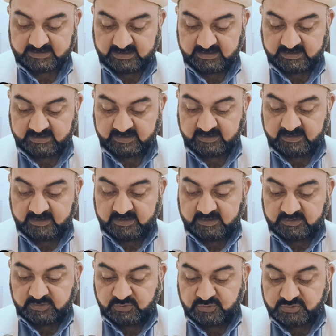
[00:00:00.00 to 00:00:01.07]
ठीक है
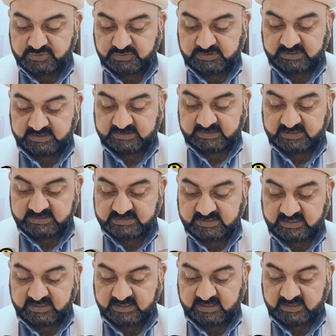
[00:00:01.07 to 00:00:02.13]
दो सौ तिहत्तर
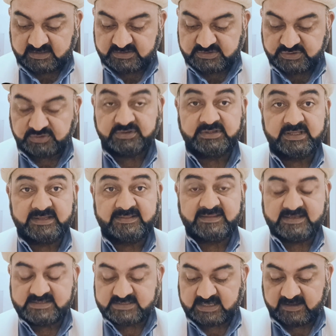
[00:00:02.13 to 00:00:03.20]
इशारिया जो
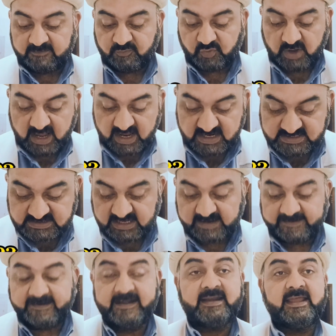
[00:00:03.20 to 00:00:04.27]
तैतीस है वो आज
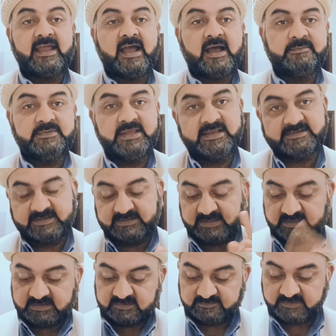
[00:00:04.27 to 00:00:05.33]
का रेट है आप देख
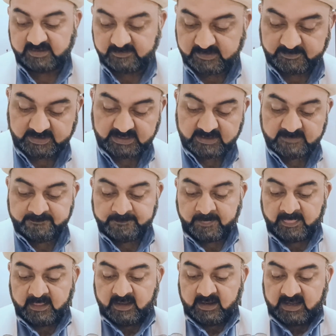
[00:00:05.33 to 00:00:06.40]
सकते हैं तस्वीर में भी
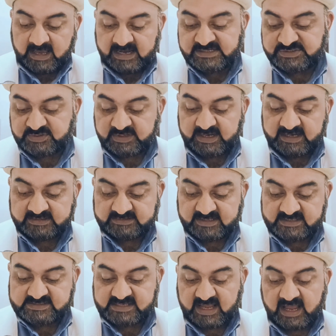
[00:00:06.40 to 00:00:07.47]
कल जो रेट
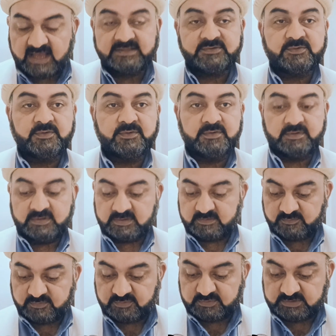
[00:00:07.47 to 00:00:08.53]
था सात को
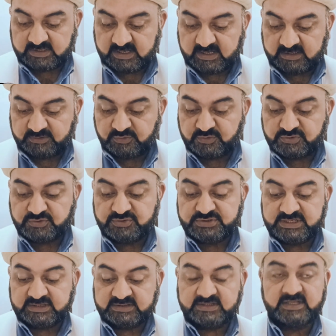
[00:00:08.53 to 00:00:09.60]
वो था दो सौ
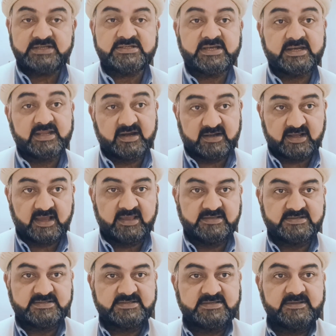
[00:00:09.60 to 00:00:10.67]
छिहत्तर इशारिया
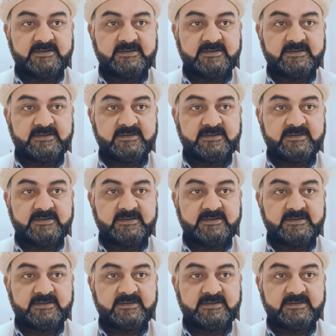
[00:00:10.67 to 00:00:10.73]
अट्ठाईस